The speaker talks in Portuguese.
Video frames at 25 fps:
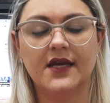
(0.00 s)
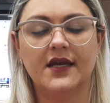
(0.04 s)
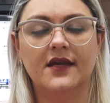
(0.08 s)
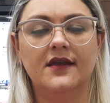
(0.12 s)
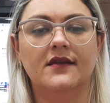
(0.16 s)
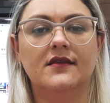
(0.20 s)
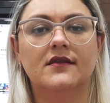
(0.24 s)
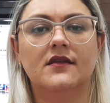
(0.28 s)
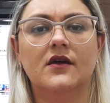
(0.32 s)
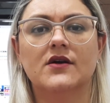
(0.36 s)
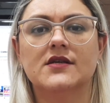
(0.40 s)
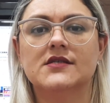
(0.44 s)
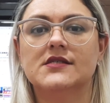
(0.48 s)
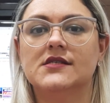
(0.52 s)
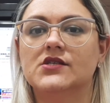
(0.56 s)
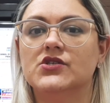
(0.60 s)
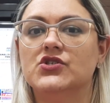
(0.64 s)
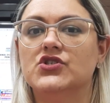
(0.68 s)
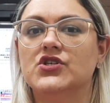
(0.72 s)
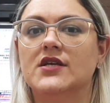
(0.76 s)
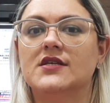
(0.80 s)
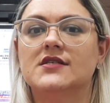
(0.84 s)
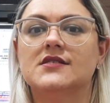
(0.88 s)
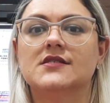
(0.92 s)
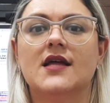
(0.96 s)
Então, assim,
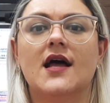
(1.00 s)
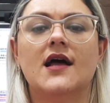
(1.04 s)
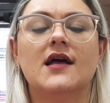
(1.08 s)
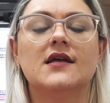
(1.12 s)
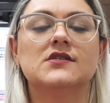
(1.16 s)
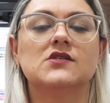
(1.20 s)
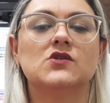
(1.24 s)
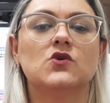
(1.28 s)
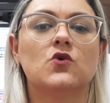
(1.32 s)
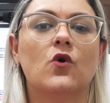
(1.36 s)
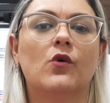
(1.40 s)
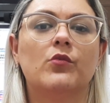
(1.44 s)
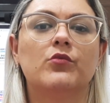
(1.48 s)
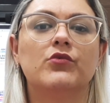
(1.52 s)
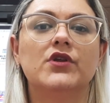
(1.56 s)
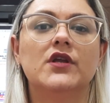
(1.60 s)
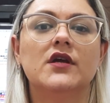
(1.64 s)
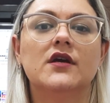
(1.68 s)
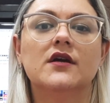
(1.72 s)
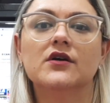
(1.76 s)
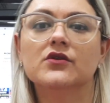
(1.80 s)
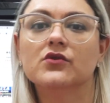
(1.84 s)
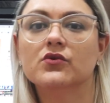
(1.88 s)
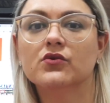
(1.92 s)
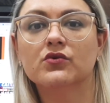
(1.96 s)
já está se
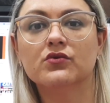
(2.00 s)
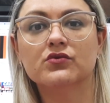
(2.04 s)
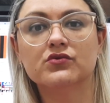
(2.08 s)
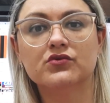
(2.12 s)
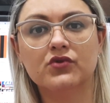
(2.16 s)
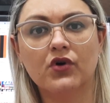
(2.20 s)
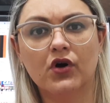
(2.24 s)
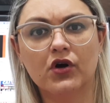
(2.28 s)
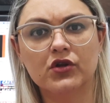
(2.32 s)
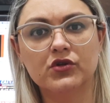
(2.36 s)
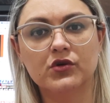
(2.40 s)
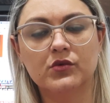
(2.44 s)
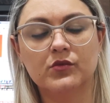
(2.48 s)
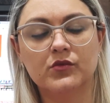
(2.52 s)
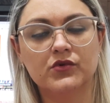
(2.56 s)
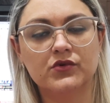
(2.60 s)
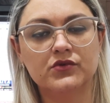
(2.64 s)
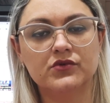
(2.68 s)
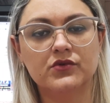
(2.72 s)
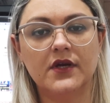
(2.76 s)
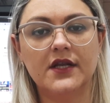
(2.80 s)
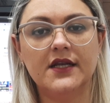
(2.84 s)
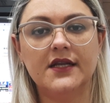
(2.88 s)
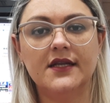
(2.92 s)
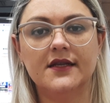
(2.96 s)
comunicando com todo
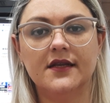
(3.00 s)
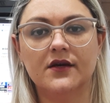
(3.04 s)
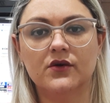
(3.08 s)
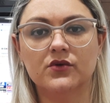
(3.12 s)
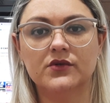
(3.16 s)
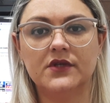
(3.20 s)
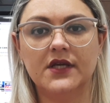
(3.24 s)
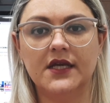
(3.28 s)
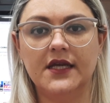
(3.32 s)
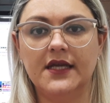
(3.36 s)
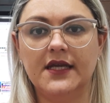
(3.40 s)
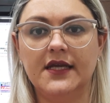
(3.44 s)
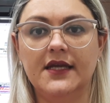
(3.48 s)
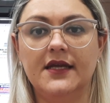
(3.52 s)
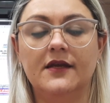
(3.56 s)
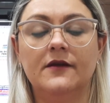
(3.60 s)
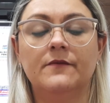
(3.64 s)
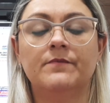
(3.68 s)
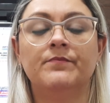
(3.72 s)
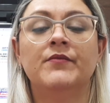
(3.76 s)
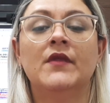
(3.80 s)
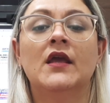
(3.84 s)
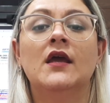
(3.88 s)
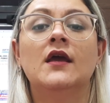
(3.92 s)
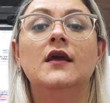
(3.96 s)
mundo ali na
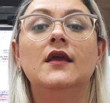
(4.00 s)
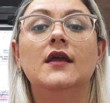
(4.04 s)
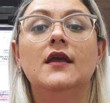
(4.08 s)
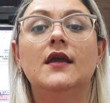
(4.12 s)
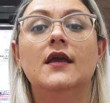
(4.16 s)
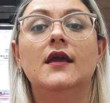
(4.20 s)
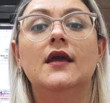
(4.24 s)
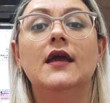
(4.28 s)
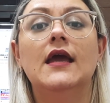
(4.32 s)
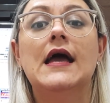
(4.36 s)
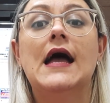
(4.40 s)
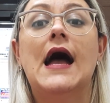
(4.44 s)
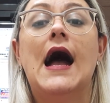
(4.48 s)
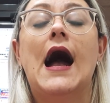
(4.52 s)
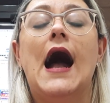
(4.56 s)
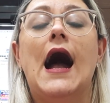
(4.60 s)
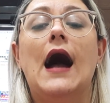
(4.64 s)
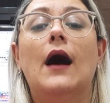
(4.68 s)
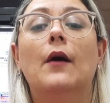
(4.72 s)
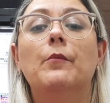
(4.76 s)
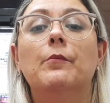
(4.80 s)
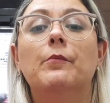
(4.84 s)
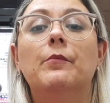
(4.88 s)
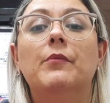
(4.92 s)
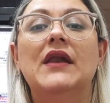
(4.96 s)
UTI e
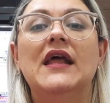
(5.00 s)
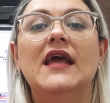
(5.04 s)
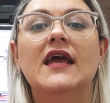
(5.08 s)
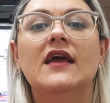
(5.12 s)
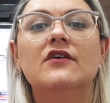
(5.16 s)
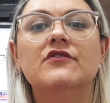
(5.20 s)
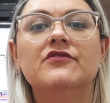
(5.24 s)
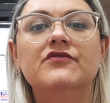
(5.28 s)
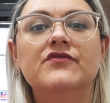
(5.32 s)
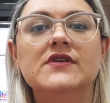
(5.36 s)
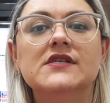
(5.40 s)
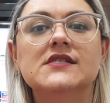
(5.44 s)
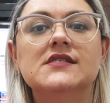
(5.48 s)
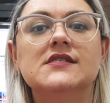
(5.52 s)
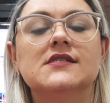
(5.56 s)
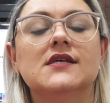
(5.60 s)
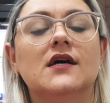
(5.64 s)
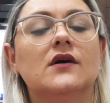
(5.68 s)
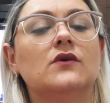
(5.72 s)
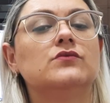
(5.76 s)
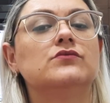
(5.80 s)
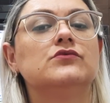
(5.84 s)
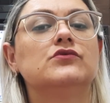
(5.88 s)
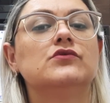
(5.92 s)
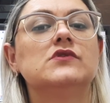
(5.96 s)
a
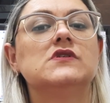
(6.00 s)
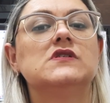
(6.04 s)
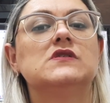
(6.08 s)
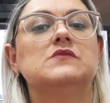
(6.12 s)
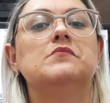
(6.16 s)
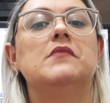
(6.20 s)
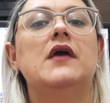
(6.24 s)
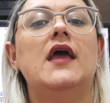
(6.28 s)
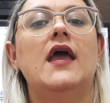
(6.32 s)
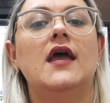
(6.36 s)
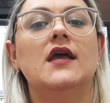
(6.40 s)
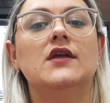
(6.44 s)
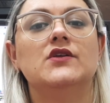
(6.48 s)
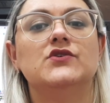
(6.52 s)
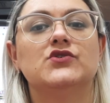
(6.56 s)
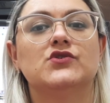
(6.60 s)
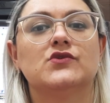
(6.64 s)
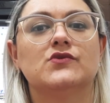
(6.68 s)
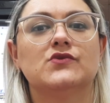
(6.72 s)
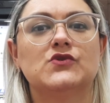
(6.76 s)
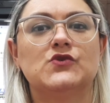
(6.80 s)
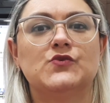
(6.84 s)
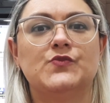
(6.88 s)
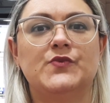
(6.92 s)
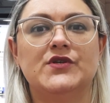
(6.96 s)
previsão dos
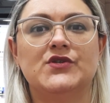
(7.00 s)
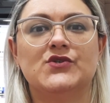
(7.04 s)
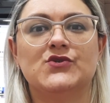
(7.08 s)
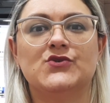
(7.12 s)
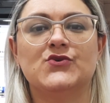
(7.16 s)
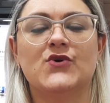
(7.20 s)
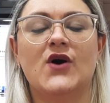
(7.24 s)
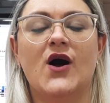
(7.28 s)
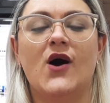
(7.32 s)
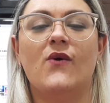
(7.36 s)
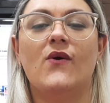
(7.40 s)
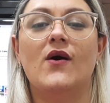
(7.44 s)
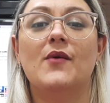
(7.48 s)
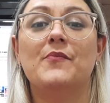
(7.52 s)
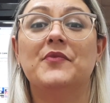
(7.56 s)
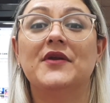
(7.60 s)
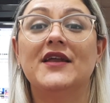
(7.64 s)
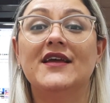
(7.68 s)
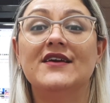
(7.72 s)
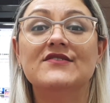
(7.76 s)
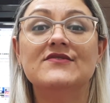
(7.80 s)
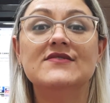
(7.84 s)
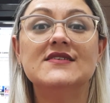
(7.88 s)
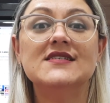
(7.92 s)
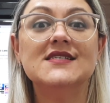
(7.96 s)
médicos, pessoal. A
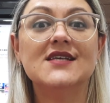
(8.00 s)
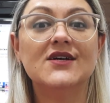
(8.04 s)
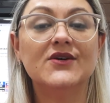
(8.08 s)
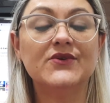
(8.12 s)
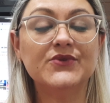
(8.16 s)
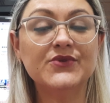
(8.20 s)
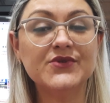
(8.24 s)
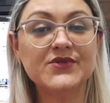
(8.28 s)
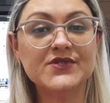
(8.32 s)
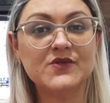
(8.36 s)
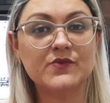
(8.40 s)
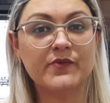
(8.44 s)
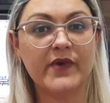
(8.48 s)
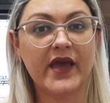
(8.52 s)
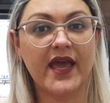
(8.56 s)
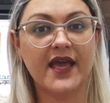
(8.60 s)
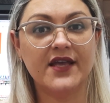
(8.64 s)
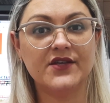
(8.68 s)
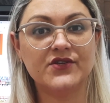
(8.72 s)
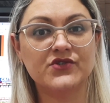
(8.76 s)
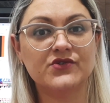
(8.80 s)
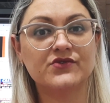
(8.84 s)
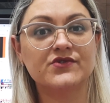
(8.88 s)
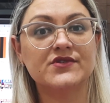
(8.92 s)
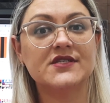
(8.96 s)
previsão dos
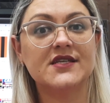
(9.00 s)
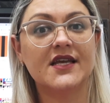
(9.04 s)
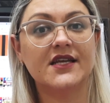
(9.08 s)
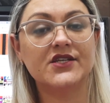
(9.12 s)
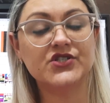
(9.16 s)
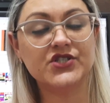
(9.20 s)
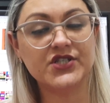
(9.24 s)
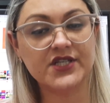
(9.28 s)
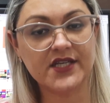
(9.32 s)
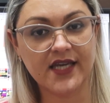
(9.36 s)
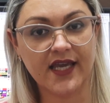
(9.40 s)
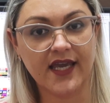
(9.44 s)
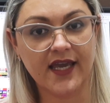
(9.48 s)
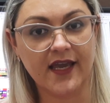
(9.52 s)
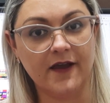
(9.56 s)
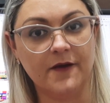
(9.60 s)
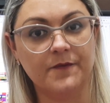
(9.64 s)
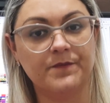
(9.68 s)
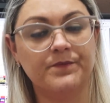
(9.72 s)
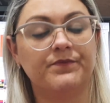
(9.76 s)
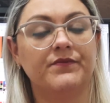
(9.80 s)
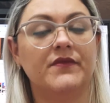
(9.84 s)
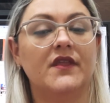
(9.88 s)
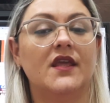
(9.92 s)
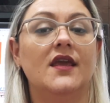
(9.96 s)
médicos é de quê?